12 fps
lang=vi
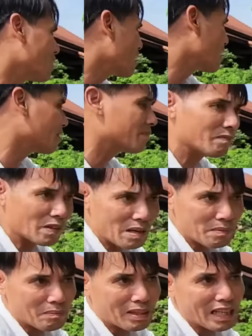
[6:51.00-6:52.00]
mẹ
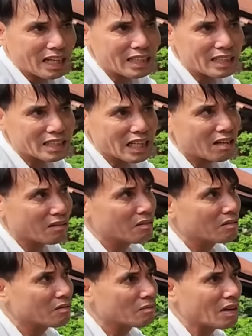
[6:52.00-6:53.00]
em bảo bắt đáy thì là sao?
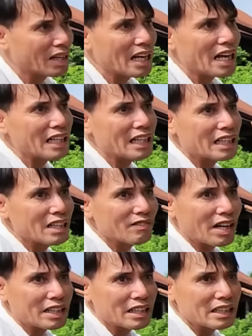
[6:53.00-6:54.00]
Bán 2.000 cây
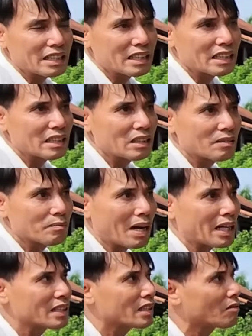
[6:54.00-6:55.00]
vàng đi thì
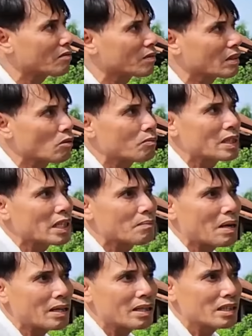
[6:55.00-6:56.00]
bán xong lúc bấy giờ
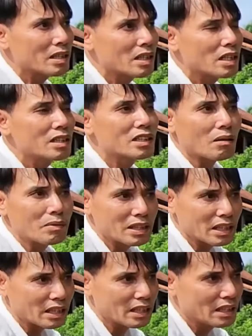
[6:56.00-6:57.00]
bán hơn 60
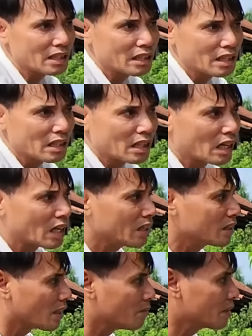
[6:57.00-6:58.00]
tỷ. À.
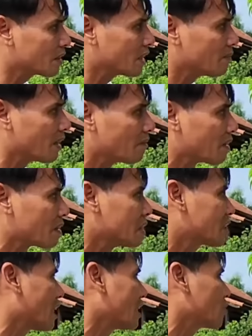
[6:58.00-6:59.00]
Hơn 60 tỷ mà em bảo cứ
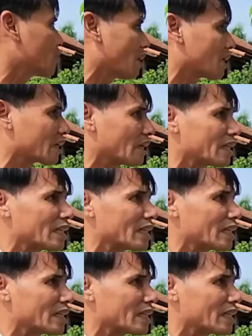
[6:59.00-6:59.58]
cây choảng cây